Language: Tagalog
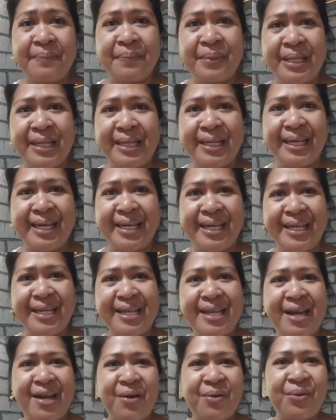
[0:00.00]
binigyan din
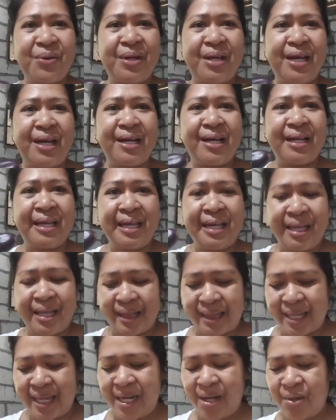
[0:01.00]
niya ako ng
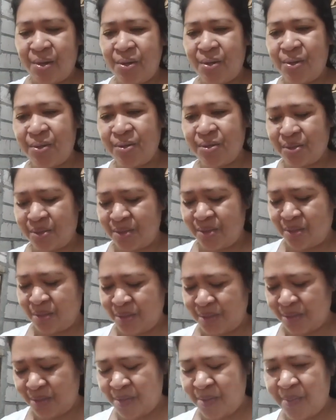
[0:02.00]
talong.
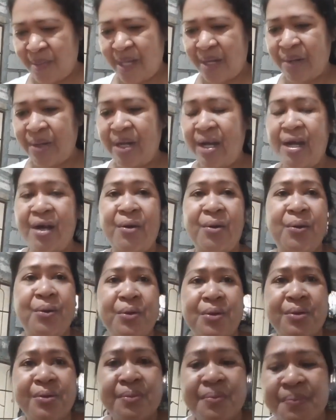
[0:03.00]
So, meron na
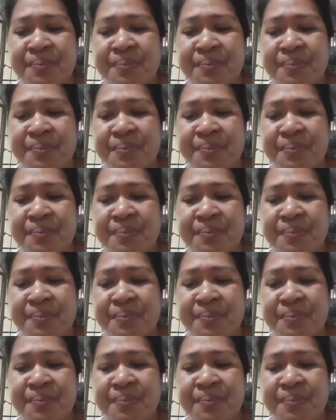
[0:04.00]
akong